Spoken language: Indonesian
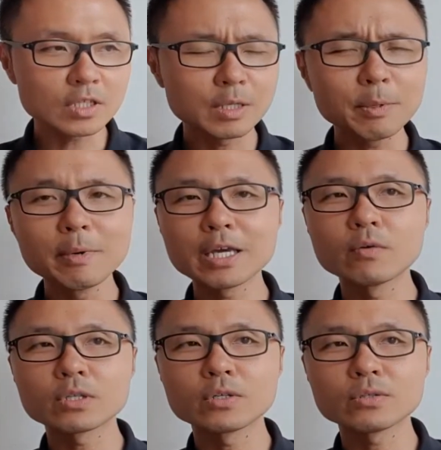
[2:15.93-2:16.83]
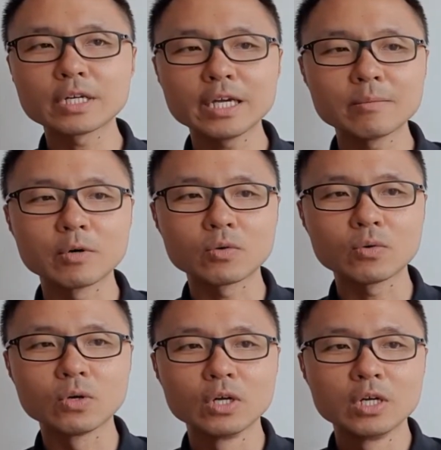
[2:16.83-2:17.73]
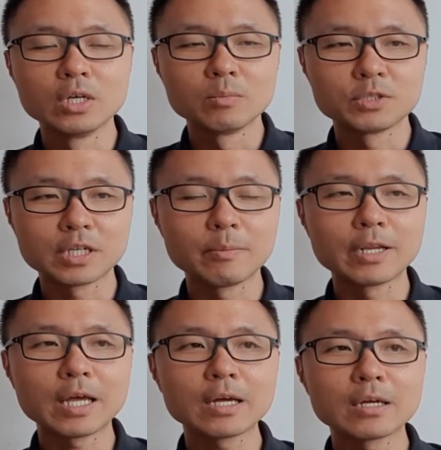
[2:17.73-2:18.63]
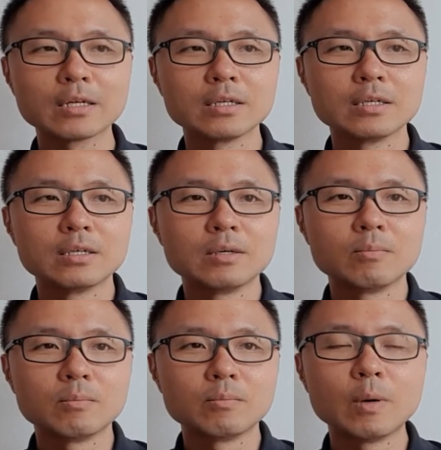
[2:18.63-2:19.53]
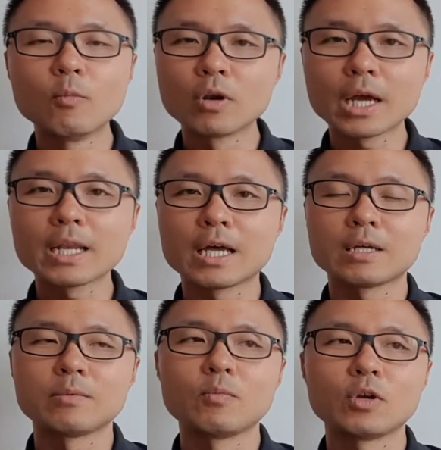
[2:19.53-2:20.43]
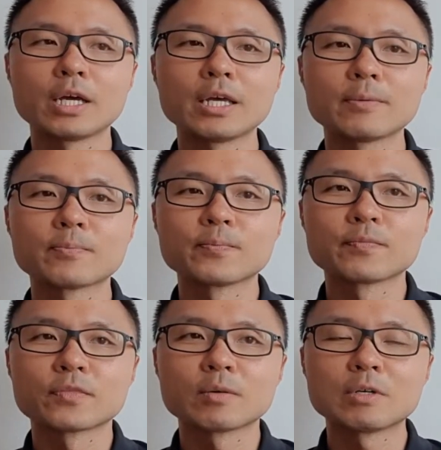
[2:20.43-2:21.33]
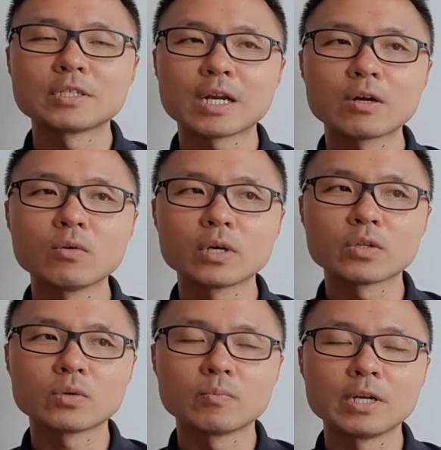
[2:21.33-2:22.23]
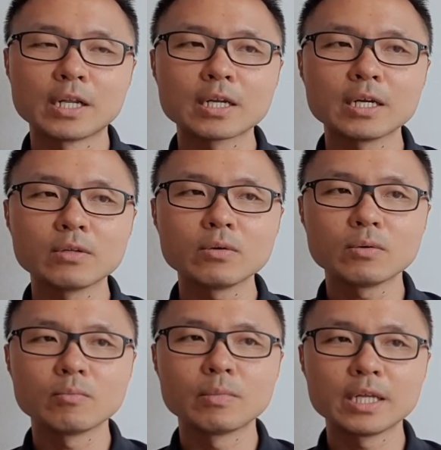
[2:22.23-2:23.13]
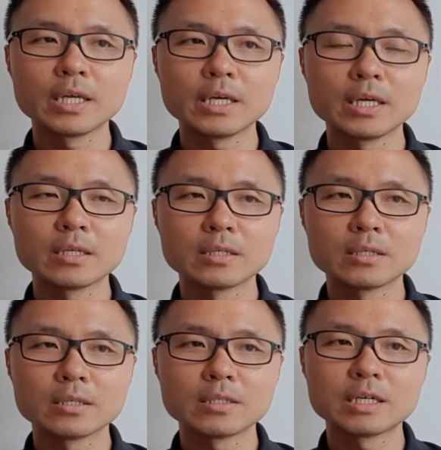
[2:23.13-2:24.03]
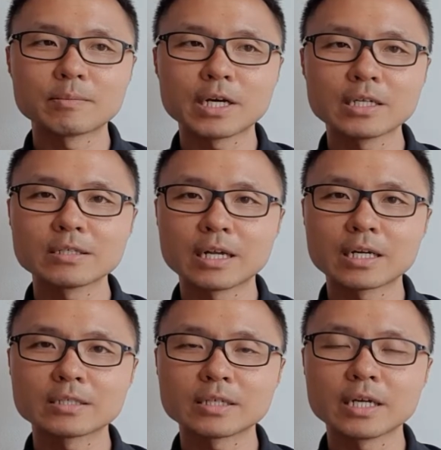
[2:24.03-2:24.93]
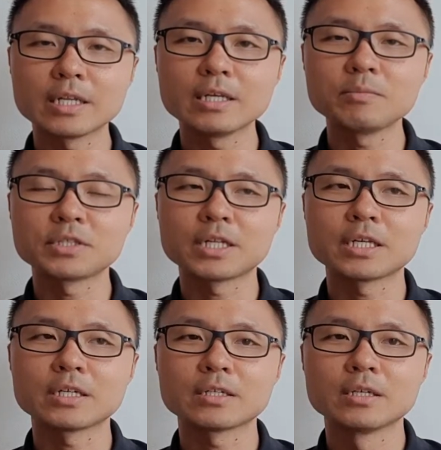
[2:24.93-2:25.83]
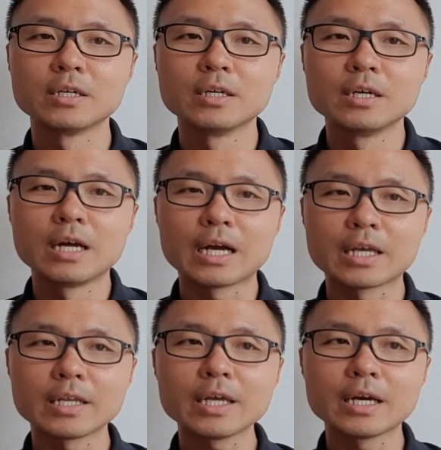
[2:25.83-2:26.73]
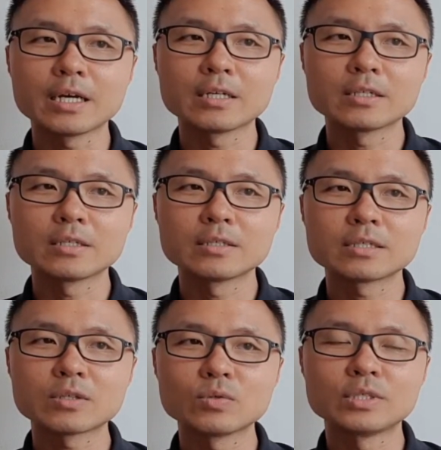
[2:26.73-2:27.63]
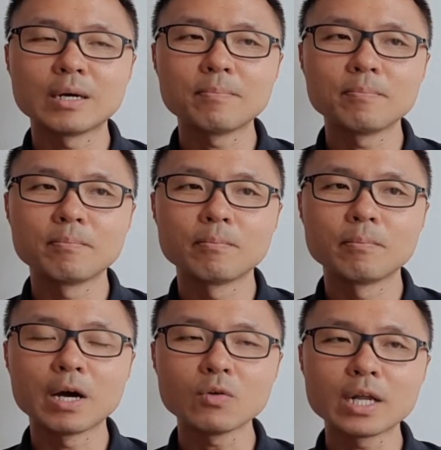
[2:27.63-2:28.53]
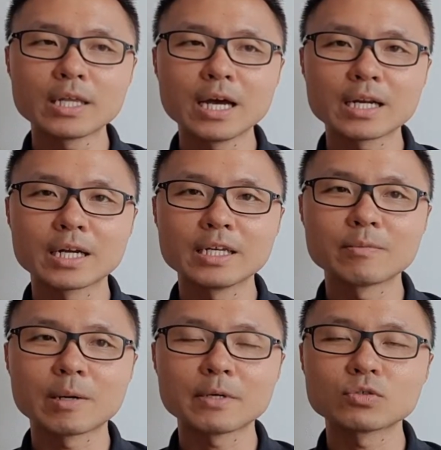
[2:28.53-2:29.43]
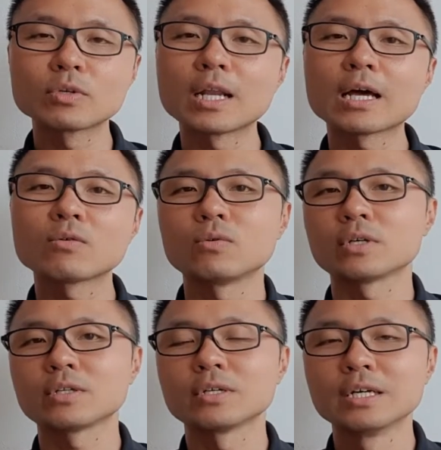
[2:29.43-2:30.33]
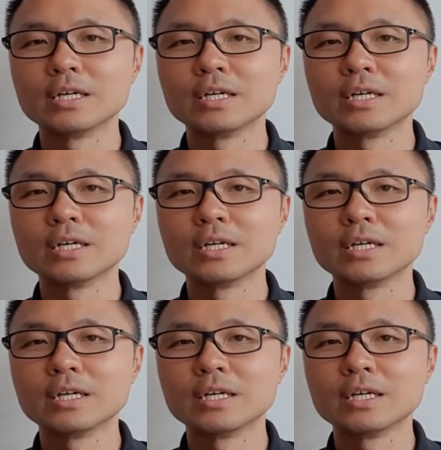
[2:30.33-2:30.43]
tapi bagi waktu itu saya yang baru bisa dibilang memulailah memulai masih ragu gitu bener gitu beli jam tangan seharga segini misalnya akhirnya ya satu jam baru nanya harganya berapa sudah laku gitu